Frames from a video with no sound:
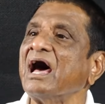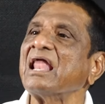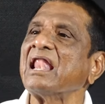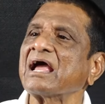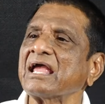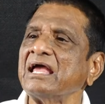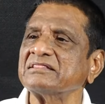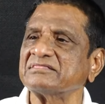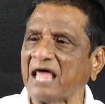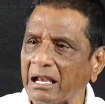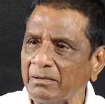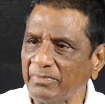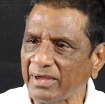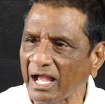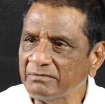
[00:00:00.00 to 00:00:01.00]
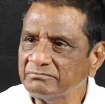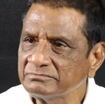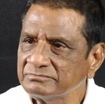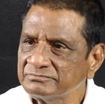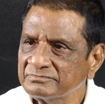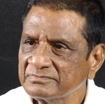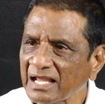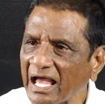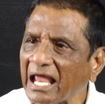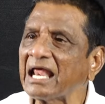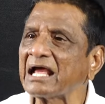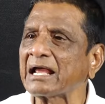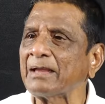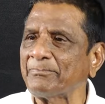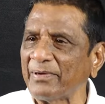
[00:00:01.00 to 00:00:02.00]
అలాగే దాల్మియా
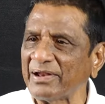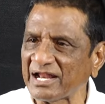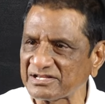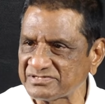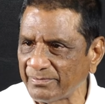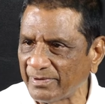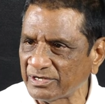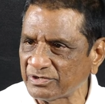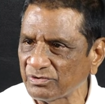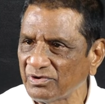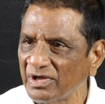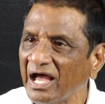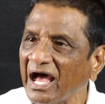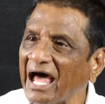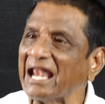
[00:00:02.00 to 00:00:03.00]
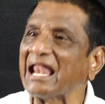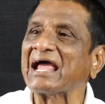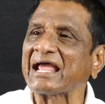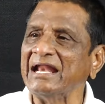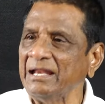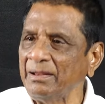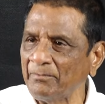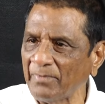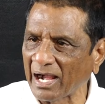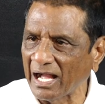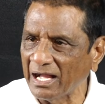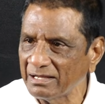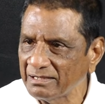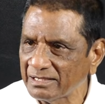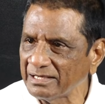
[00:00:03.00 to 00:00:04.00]
అలాగే పెన్నా సిమెంటు అలాగే నిమ్మ
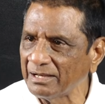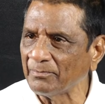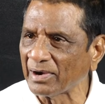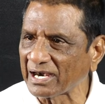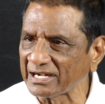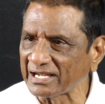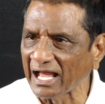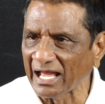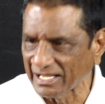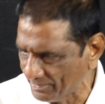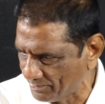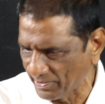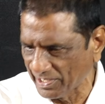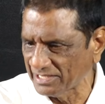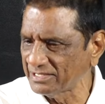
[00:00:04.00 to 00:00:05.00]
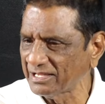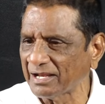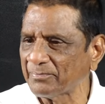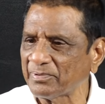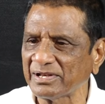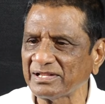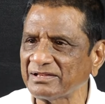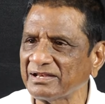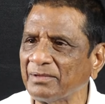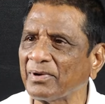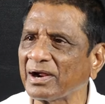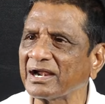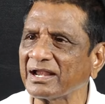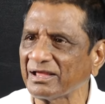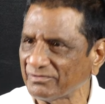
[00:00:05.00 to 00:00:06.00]
నిమ్మగడ్డ ఆయన పేరేంది ఆయన పేరేంది
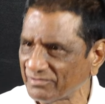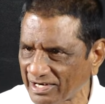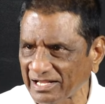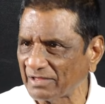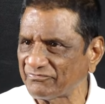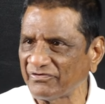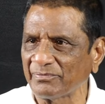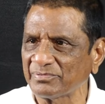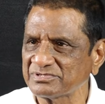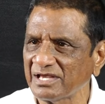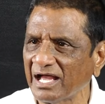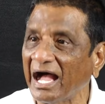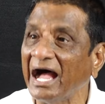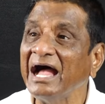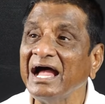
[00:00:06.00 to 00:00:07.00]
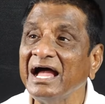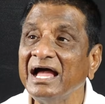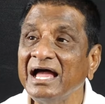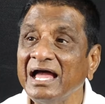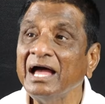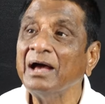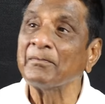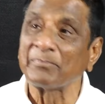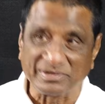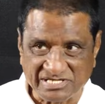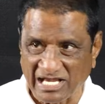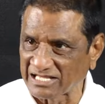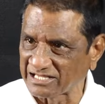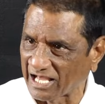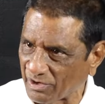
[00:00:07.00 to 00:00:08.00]
నిమ్మగడ్డ ఉన్నాడుగా ఫేమస్
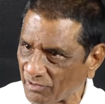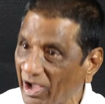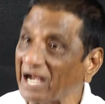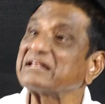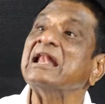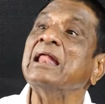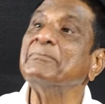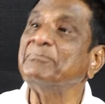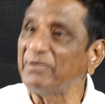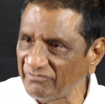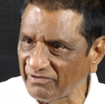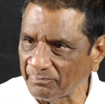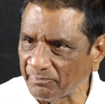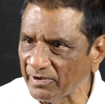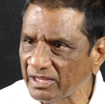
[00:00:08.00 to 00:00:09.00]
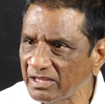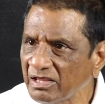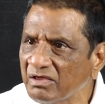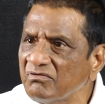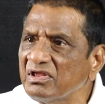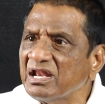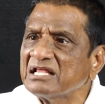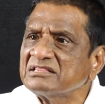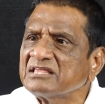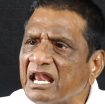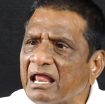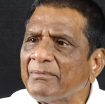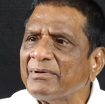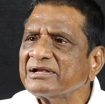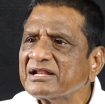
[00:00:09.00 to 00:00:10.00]
ప్రసాద్ గారు అట్లే పీవీపీ వీళ్ళంతా
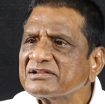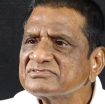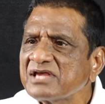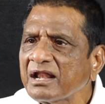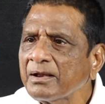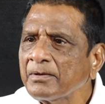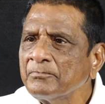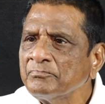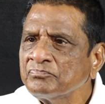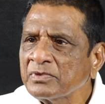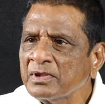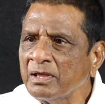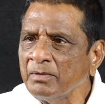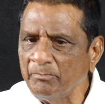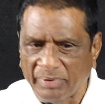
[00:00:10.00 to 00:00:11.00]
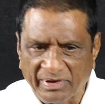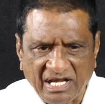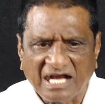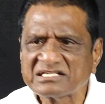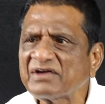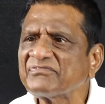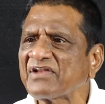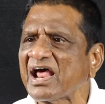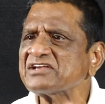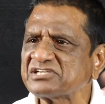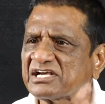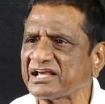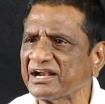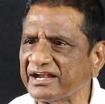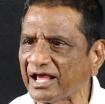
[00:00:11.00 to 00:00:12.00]
ఎలా పెట్టారు సార్ బికాస్ ఆఫ్
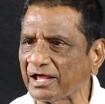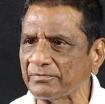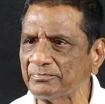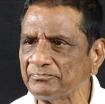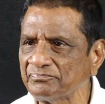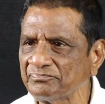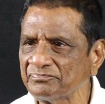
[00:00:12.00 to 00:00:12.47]
రాజశేఖర రెడ్డి గారు